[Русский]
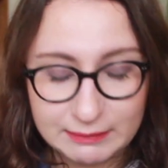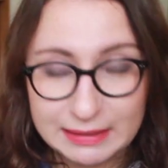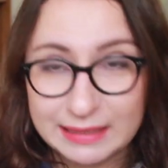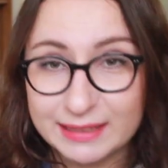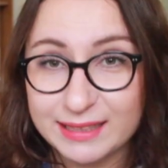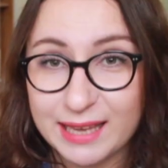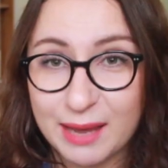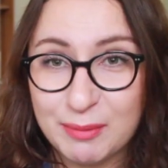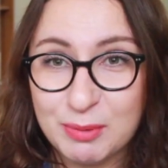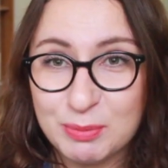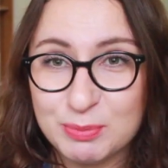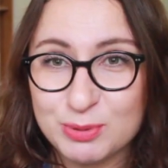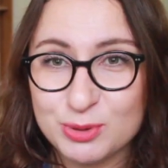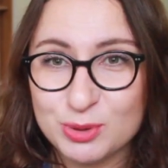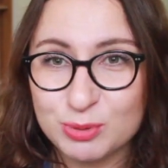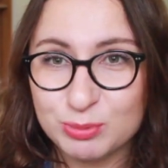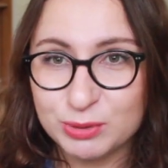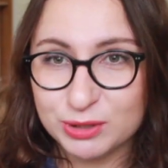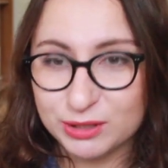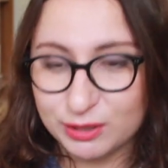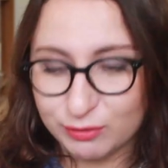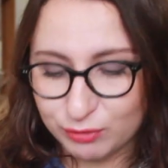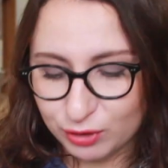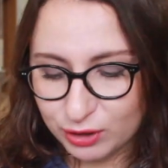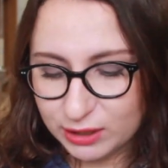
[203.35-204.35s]
Я ими
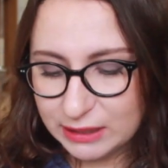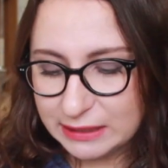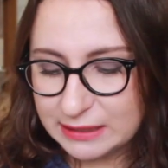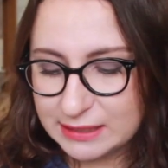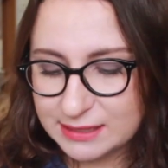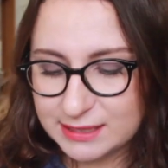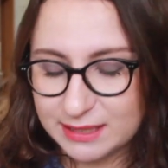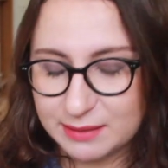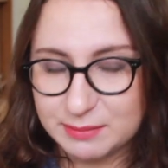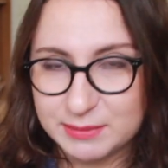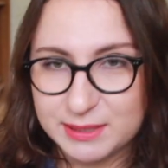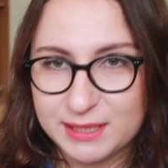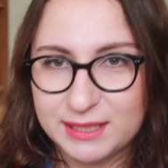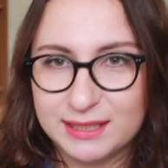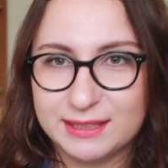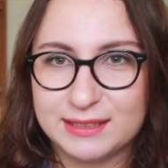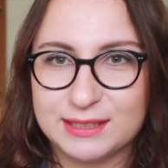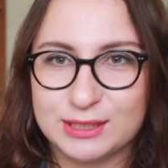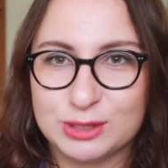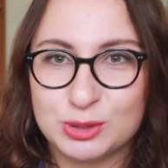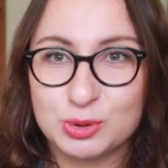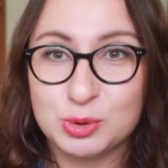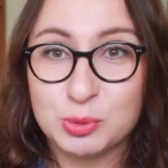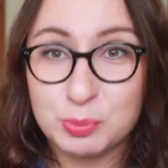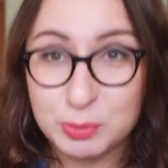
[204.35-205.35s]
безумно довольна, на самом деле
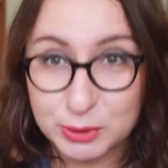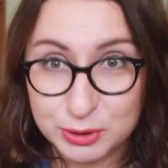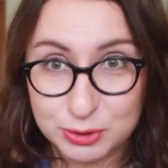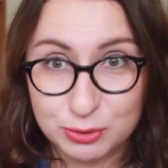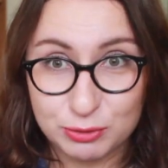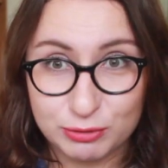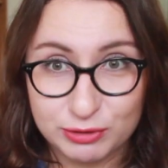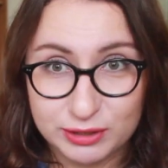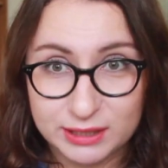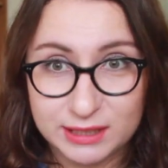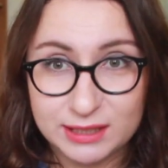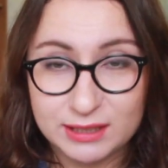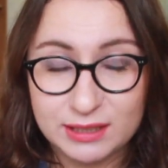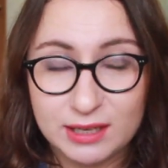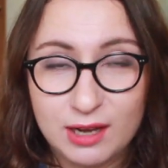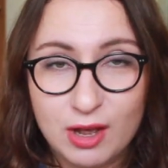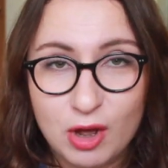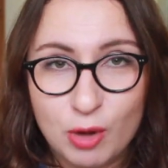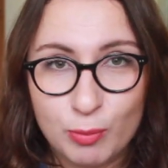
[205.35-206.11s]
это супер сувенир.